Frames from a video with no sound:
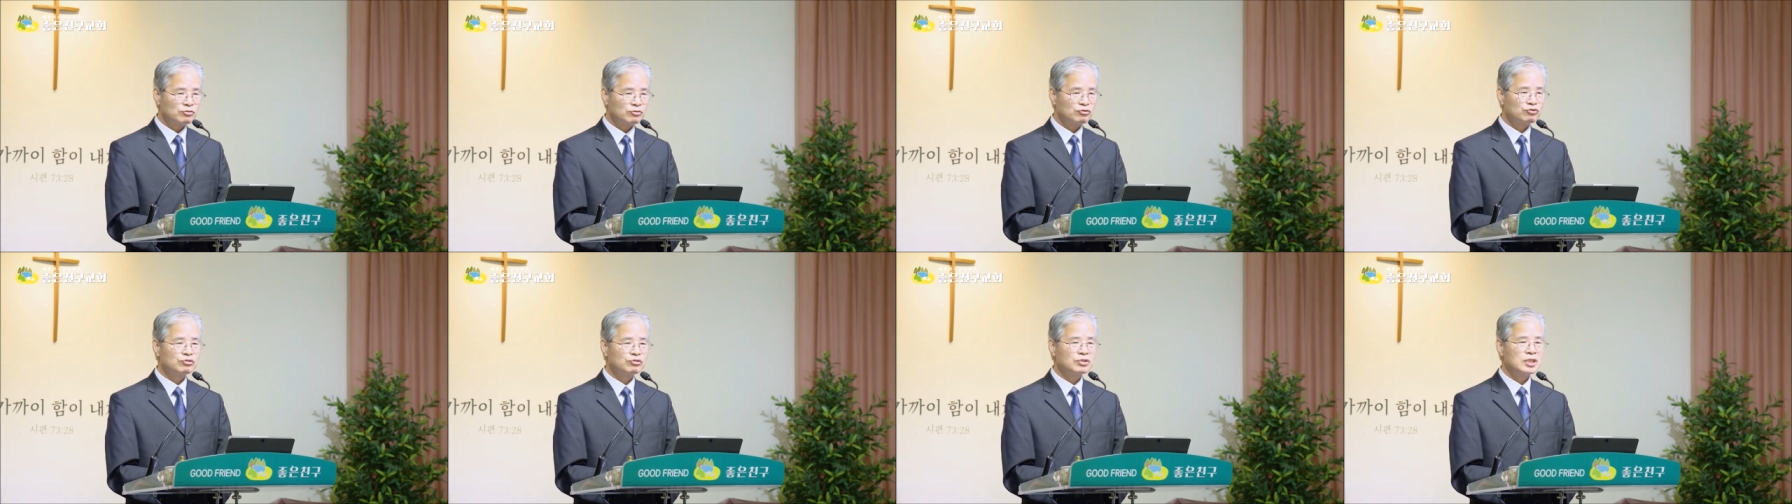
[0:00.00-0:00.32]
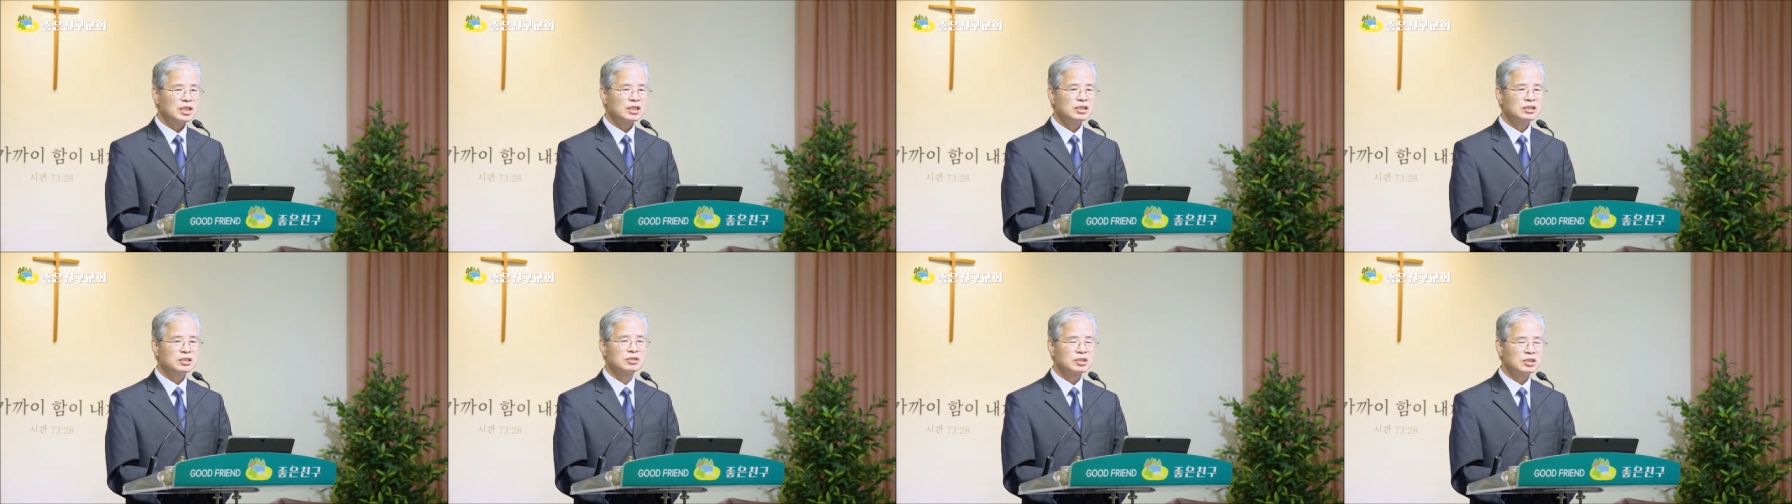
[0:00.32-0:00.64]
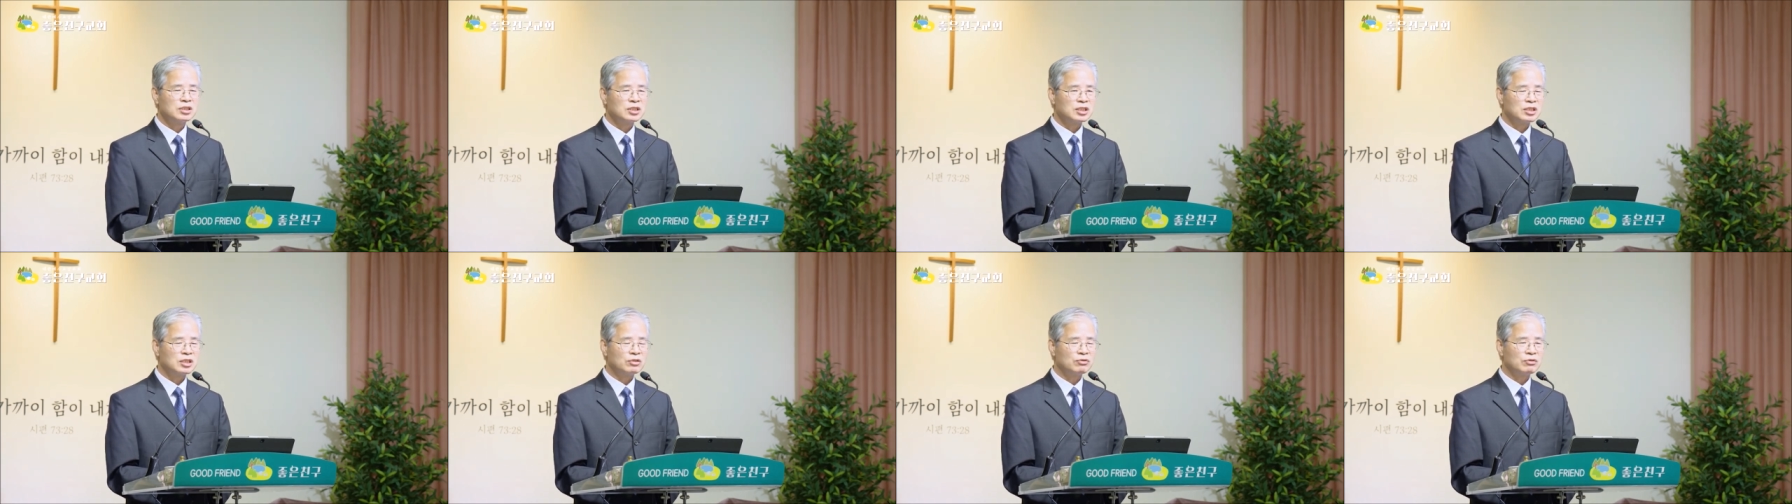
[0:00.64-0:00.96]
축제를
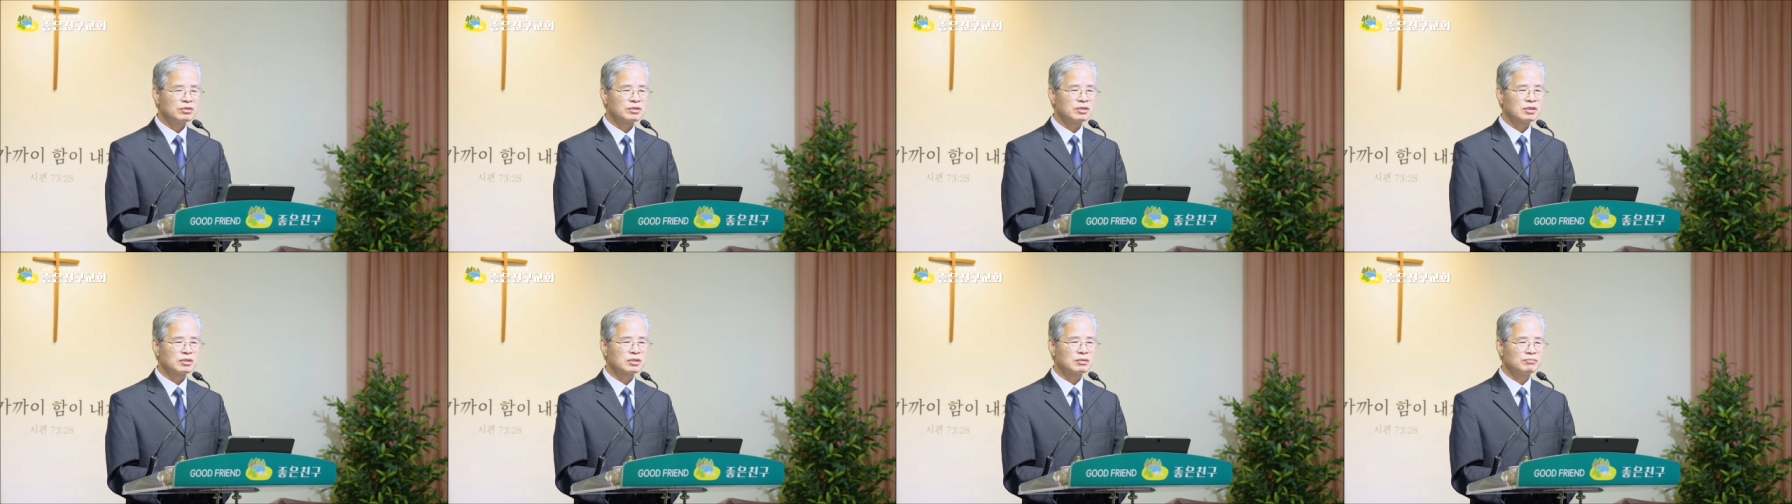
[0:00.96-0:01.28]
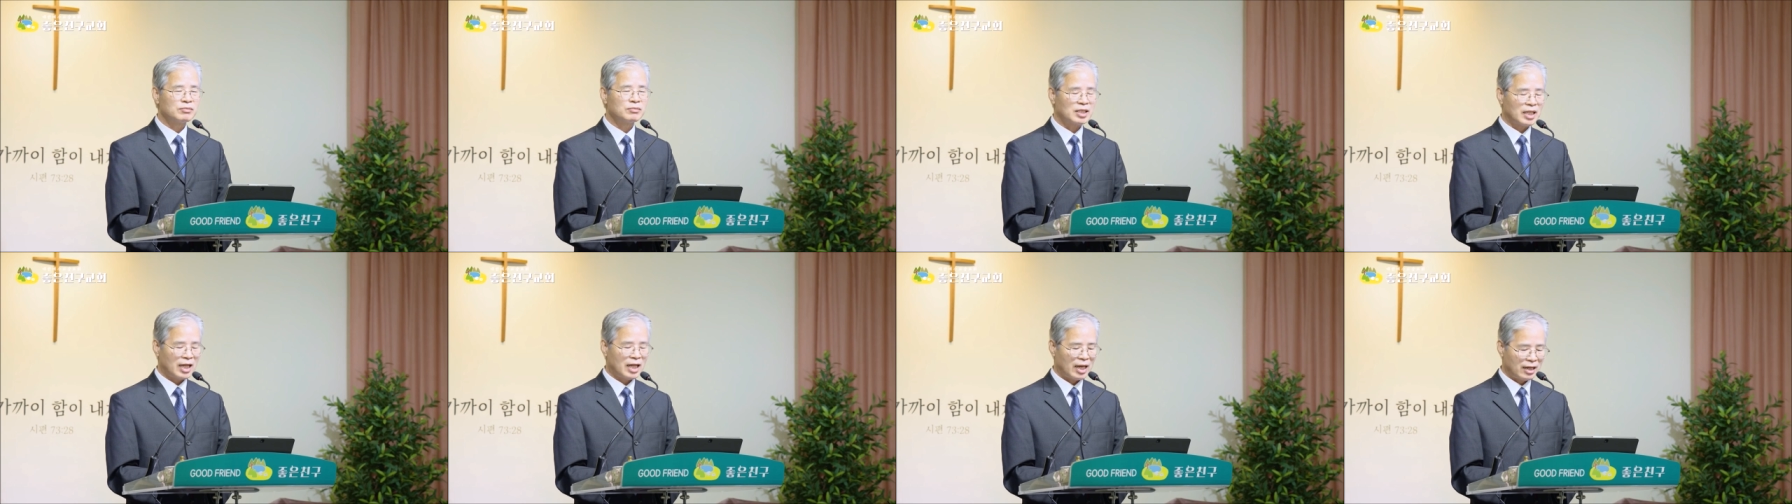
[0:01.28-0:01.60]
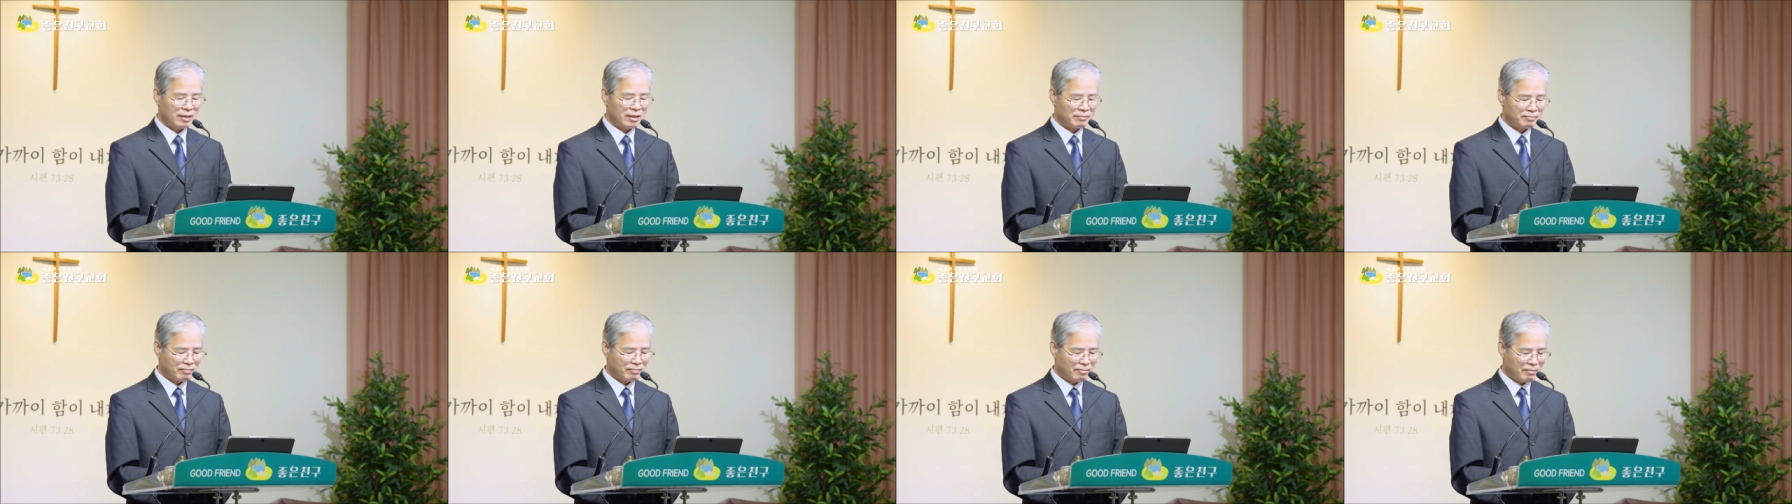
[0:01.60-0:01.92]
즐기고
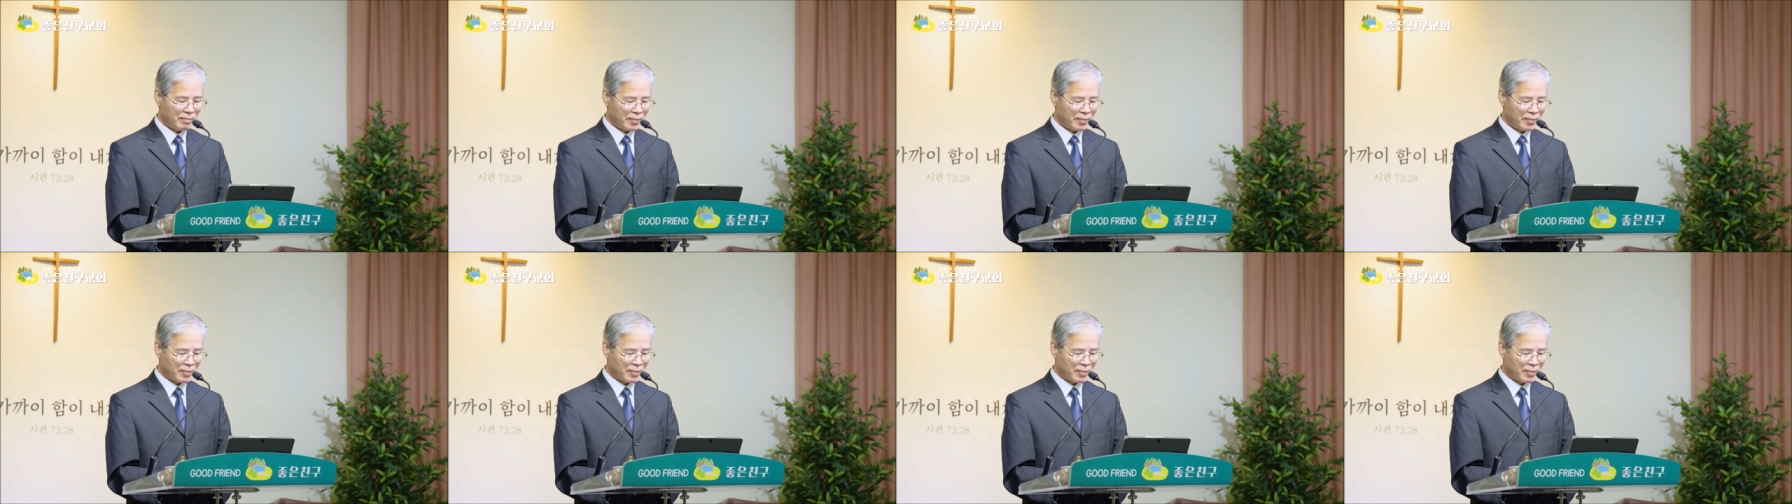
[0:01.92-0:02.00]
있었습니다.